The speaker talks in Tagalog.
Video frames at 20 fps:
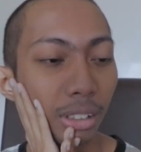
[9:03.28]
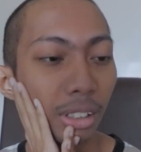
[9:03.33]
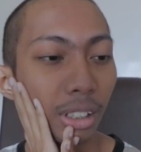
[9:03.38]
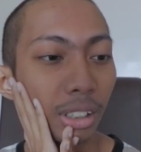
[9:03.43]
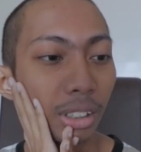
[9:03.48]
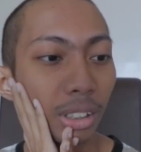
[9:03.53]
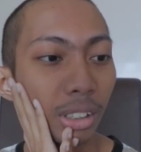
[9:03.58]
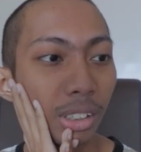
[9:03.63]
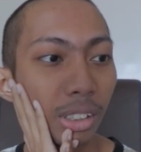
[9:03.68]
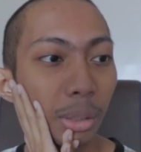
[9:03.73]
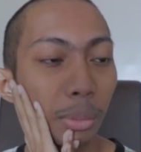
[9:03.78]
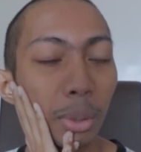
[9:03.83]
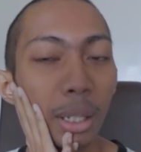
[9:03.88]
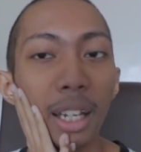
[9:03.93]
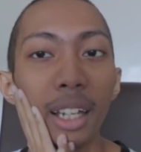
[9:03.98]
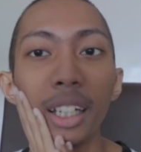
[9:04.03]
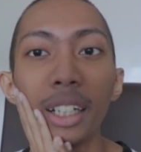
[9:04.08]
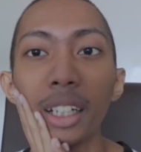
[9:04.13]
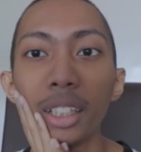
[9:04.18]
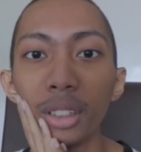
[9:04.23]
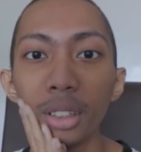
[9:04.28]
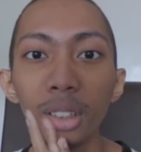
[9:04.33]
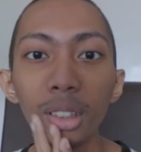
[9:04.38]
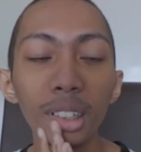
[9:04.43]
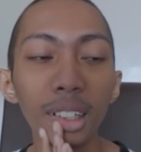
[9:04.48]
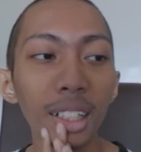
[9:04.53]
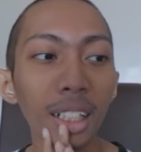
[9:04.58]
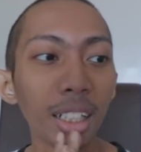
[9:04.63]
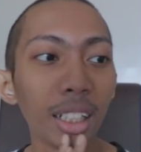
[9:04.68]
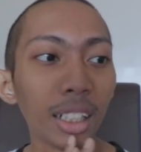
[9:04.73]
ano na to, sa biyahe na to.
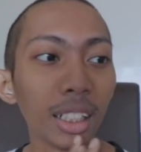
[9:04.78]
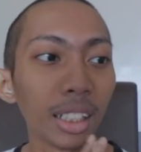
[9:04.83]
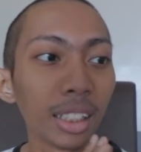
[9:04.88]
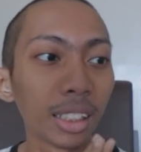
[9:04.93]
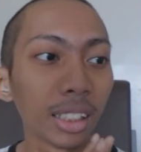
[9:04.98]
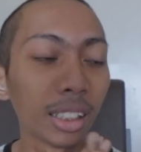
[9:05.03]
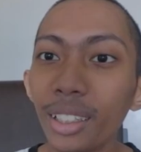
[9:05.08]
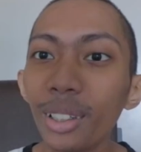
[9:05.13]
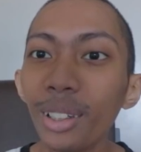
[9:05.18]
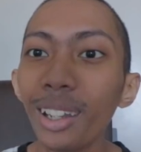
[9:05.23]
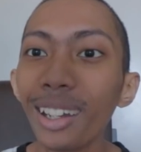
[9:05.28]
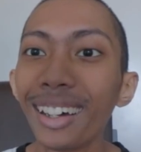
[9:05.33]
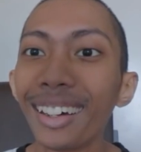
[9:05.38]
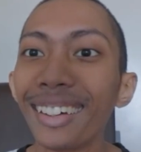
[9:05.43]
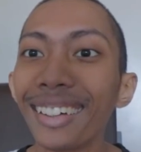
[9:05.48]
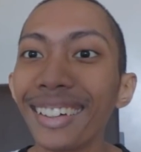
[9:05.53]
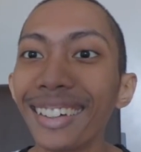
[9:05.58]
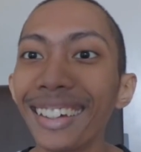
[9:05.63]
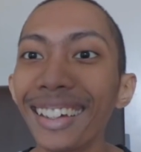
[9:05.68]
At yun lang.